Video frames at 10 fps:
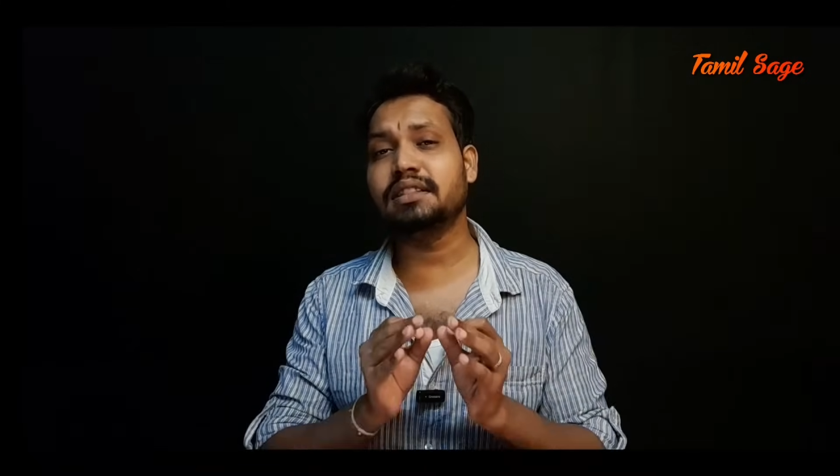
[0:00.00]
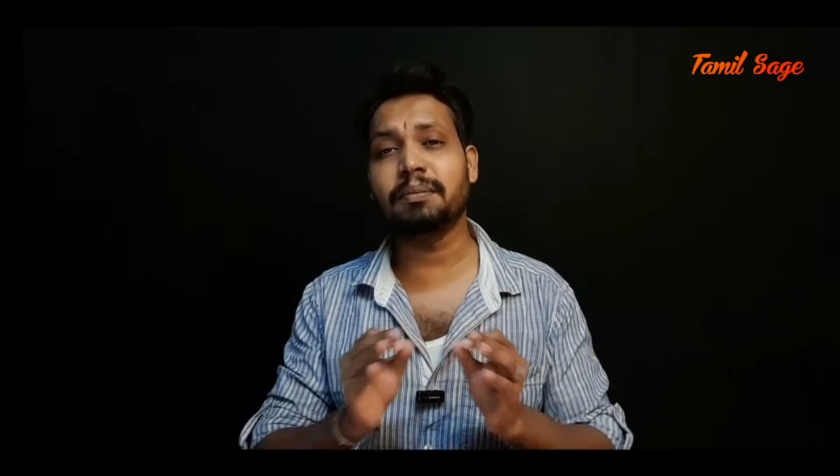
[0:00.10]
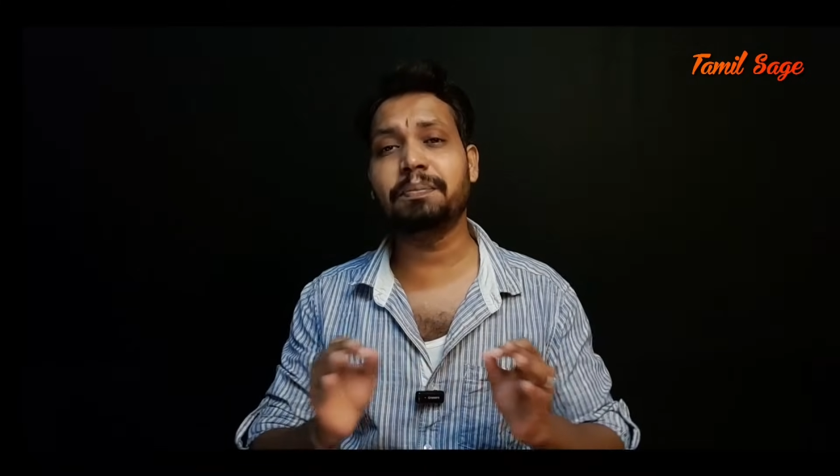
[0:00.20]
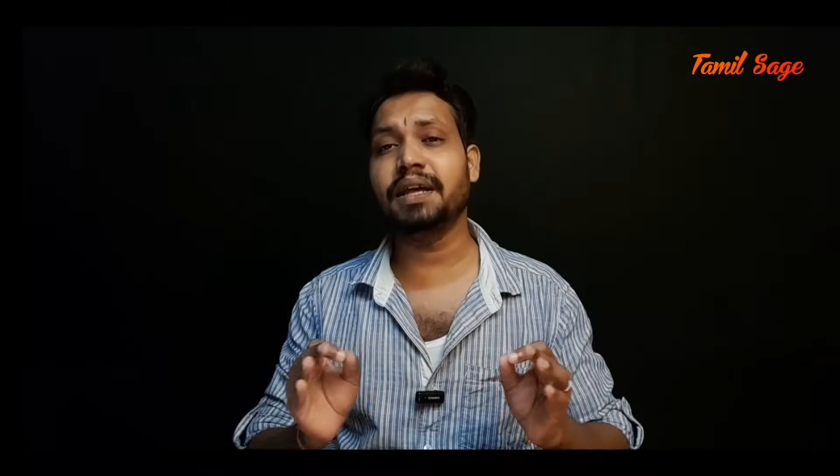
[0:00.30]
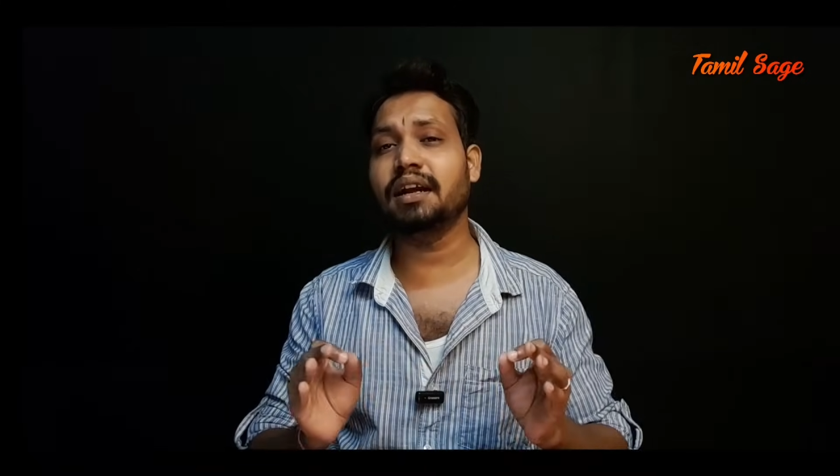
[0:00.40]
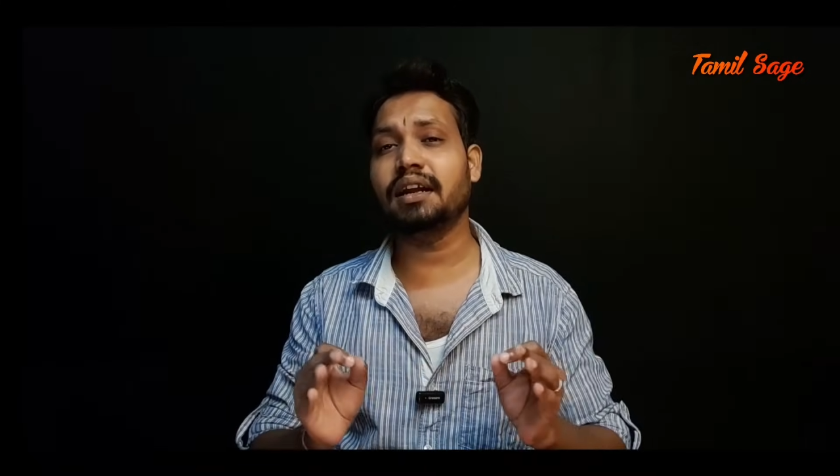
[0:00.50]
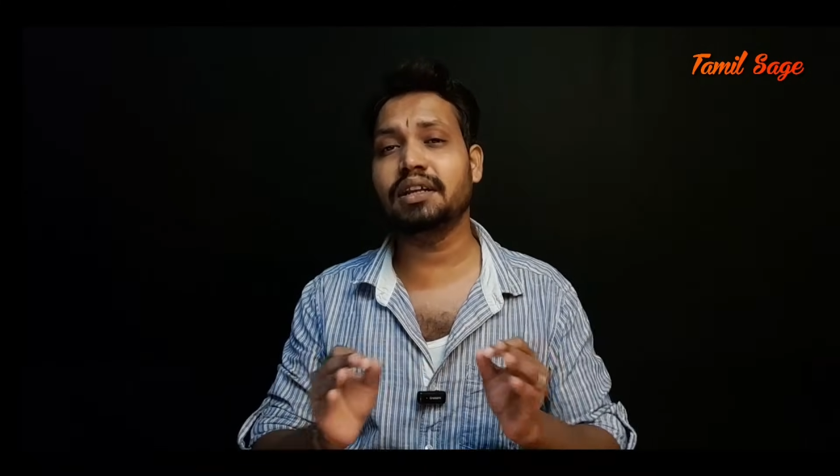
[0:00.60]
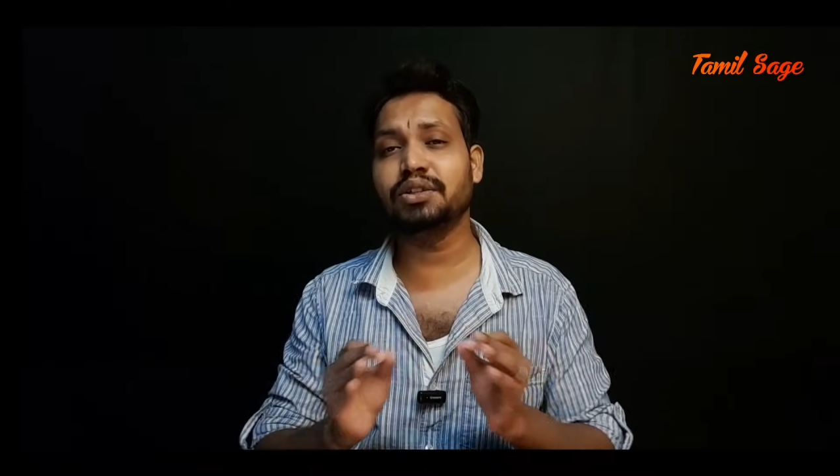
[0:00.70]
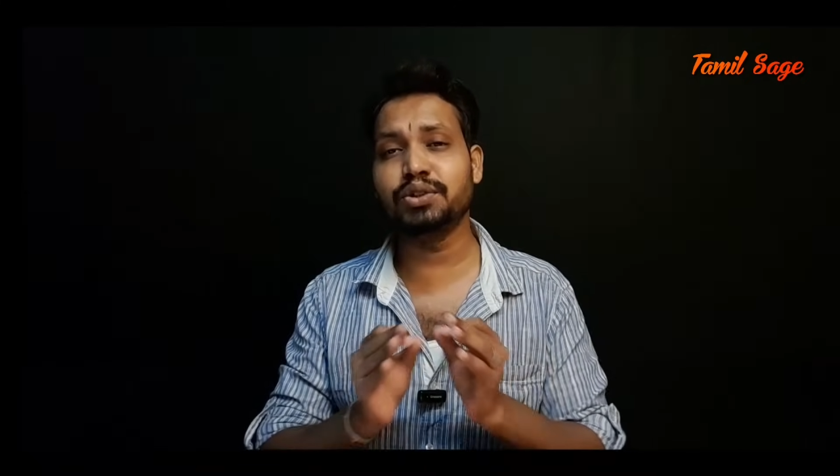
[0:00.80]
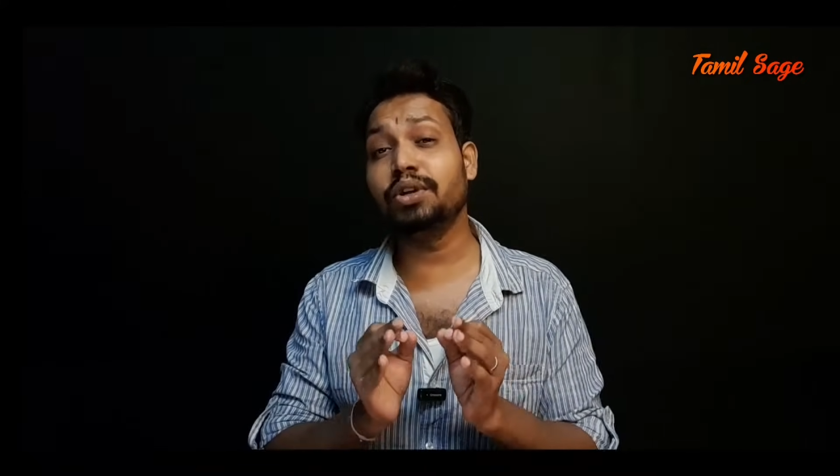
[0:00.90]
தப்பே
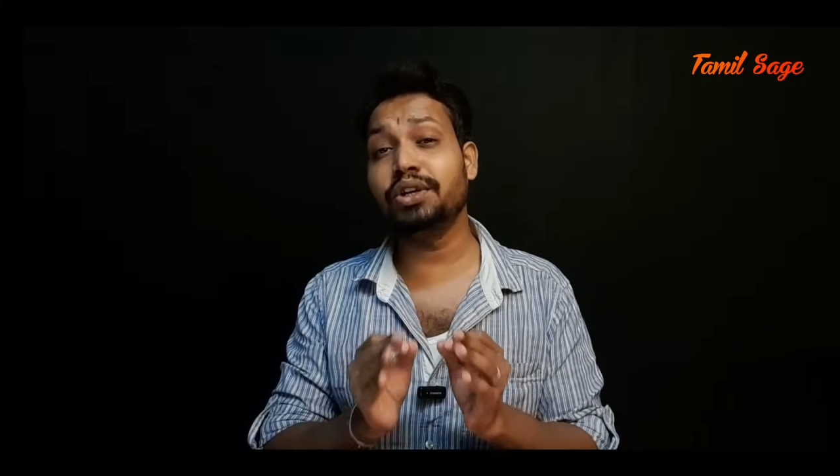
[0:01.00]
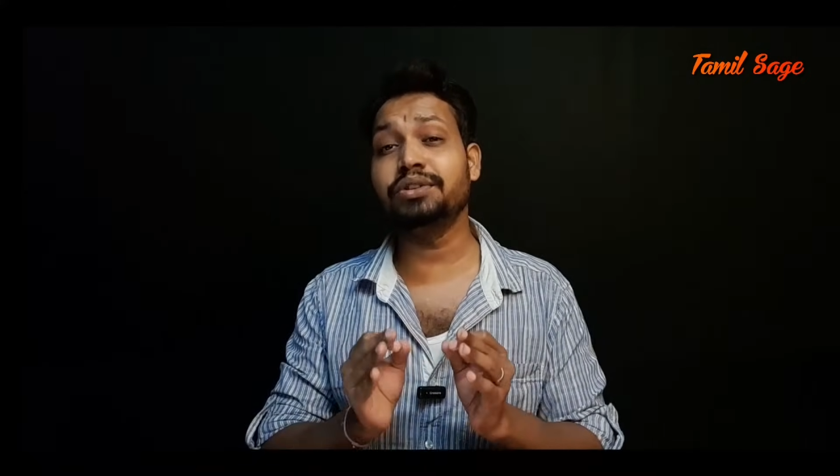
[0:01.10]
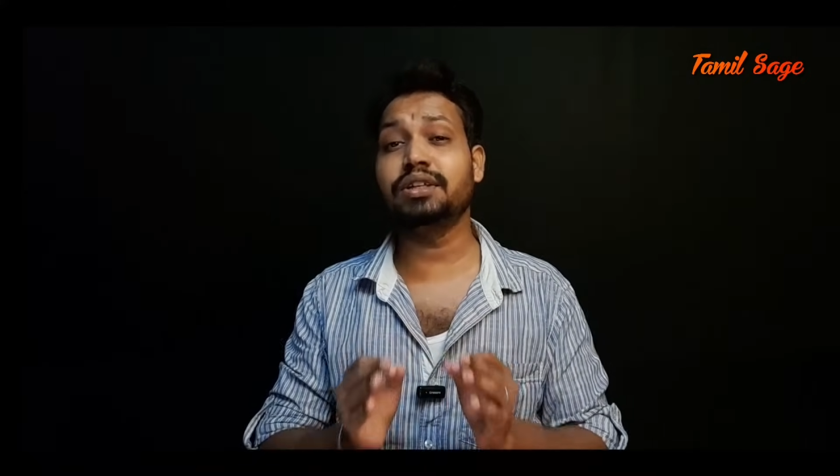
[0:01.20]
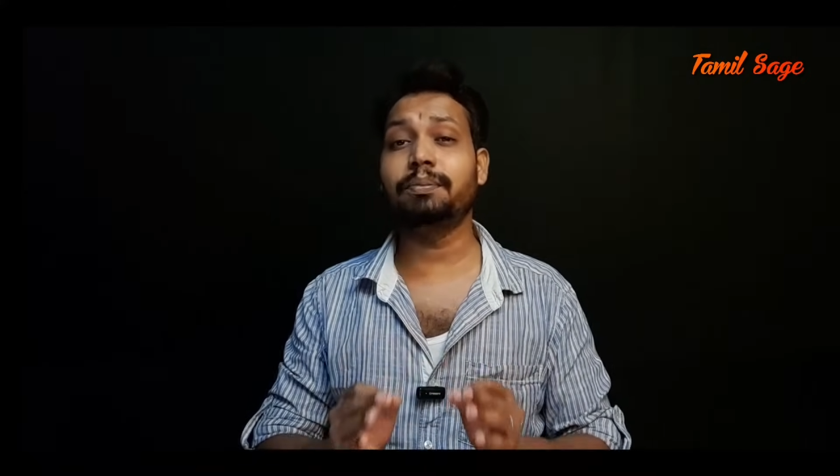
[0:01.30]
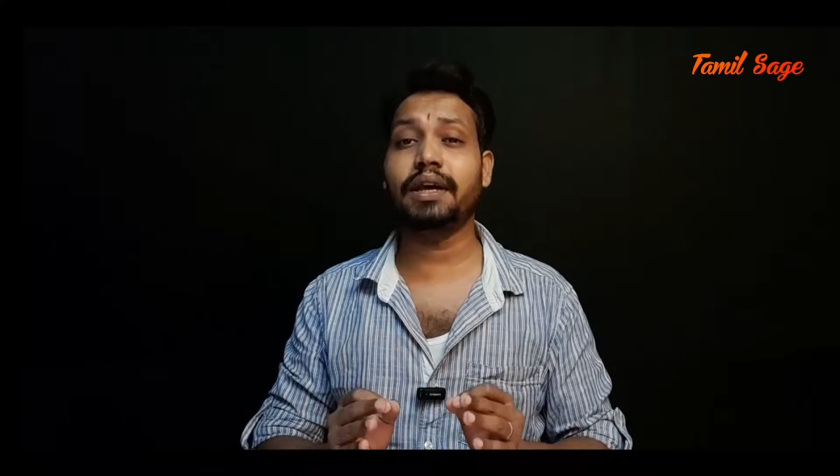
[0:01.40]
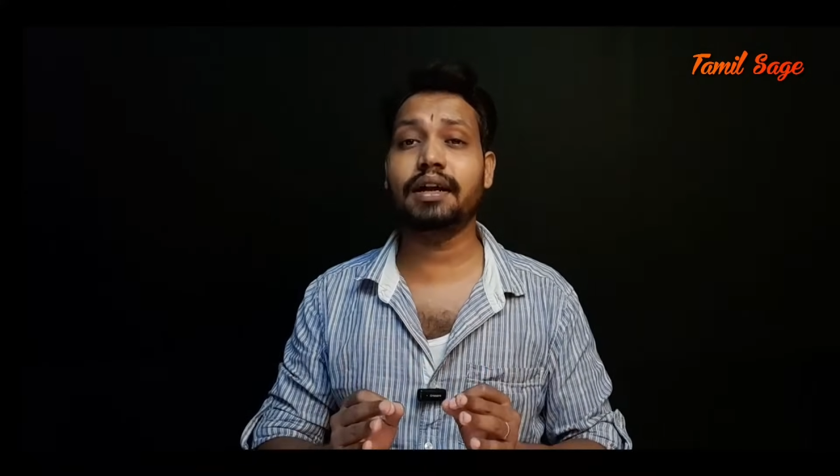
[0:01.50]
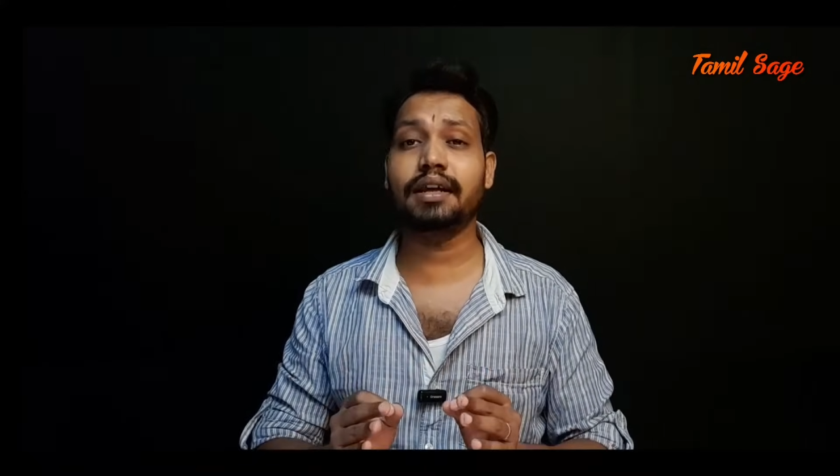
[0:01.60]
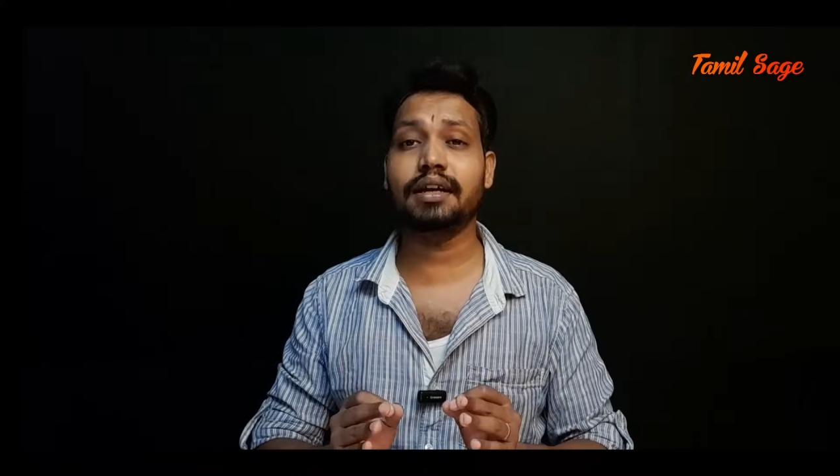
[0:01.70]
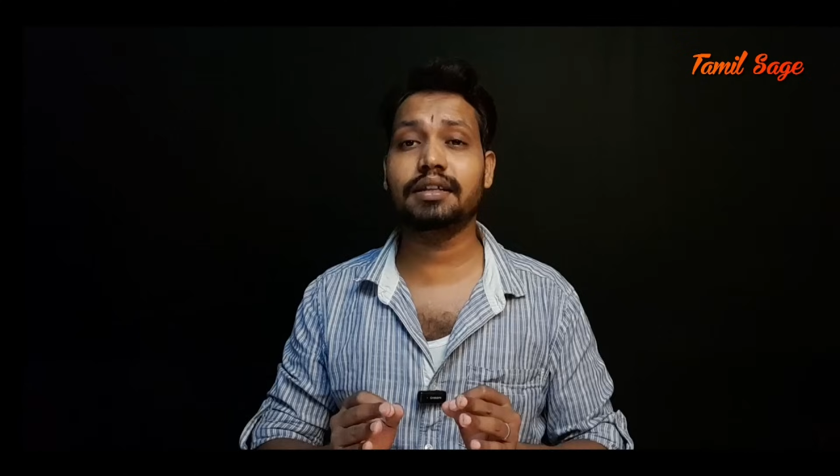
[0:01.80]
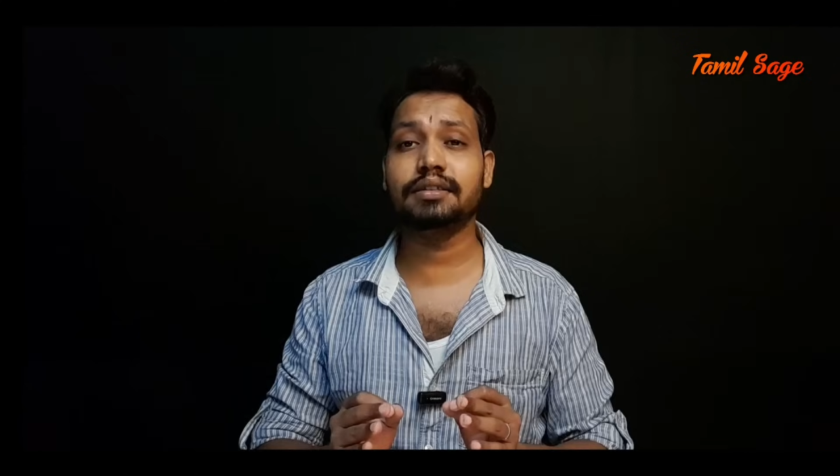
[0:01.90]
கிடையாது துளியும் தப்பே
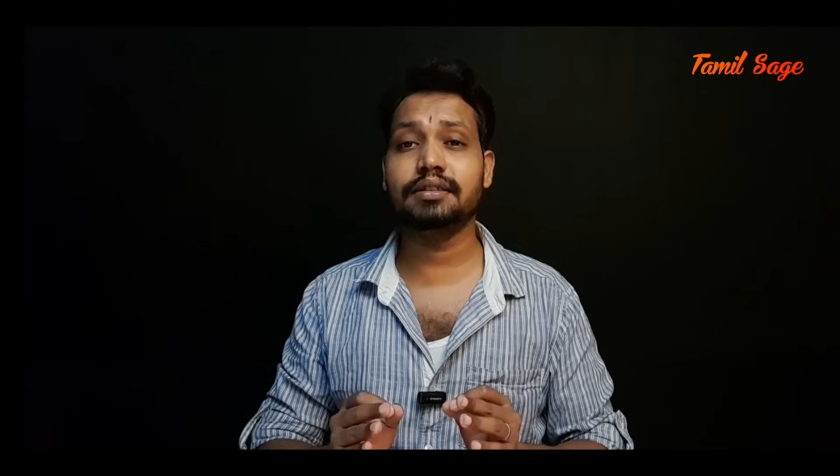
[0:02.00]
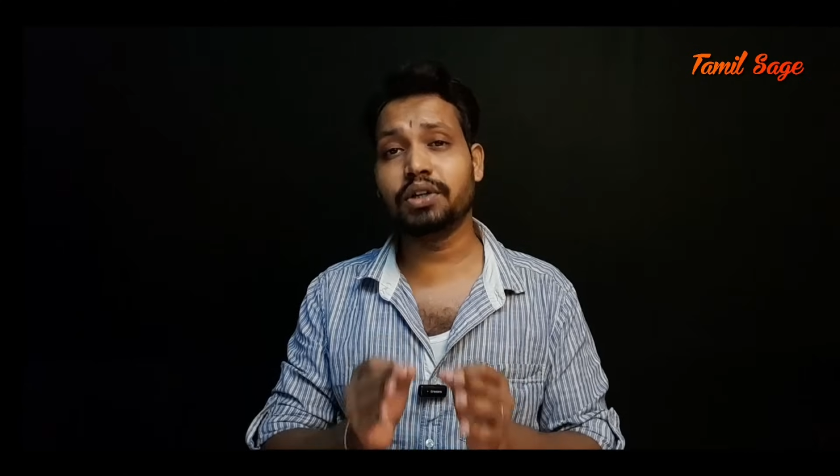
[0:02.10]
கிடையாது